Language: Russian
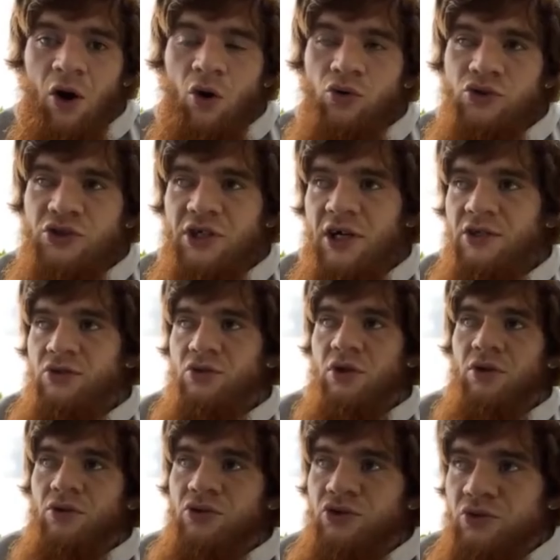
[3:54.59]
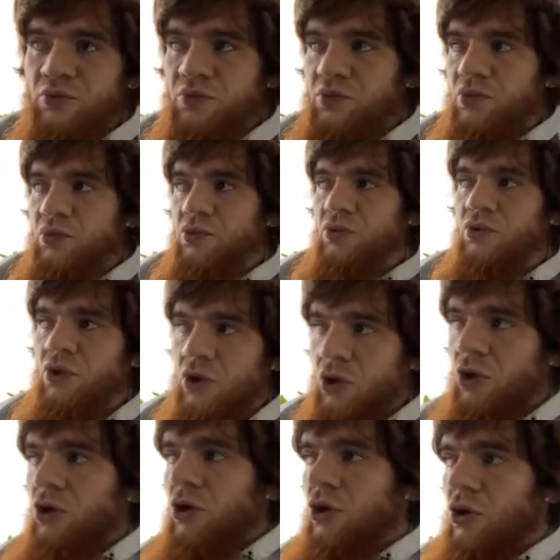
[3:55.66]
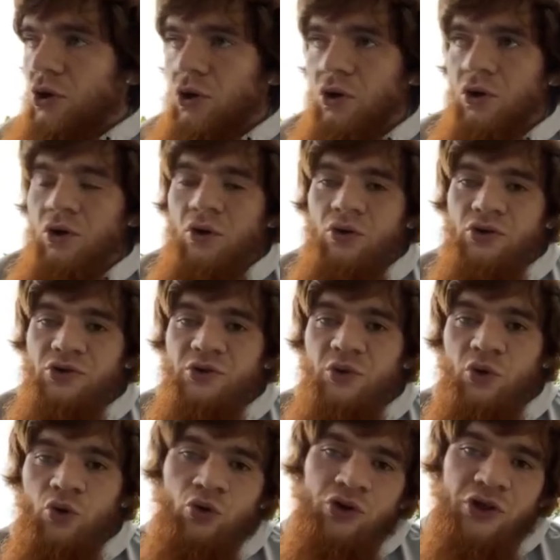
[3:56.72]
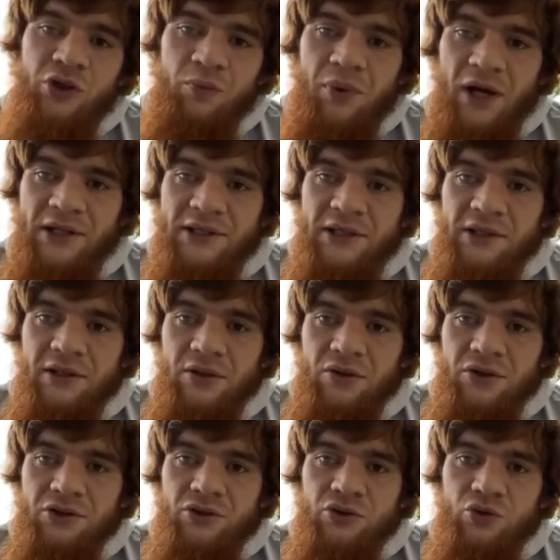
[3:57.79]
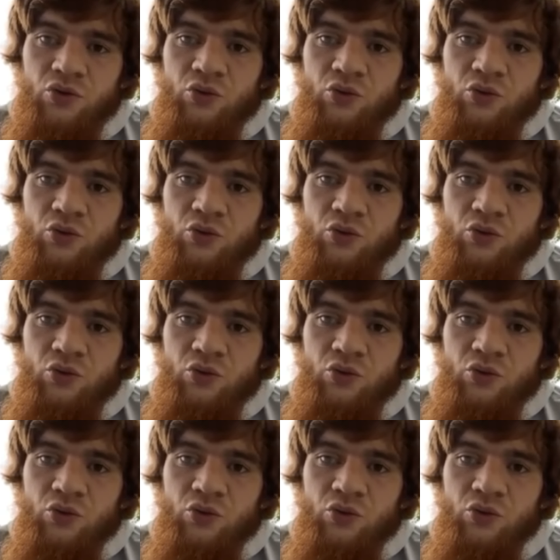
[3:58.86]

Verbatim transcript: Он сразу, короче, ну, э, крутки, пятки делает.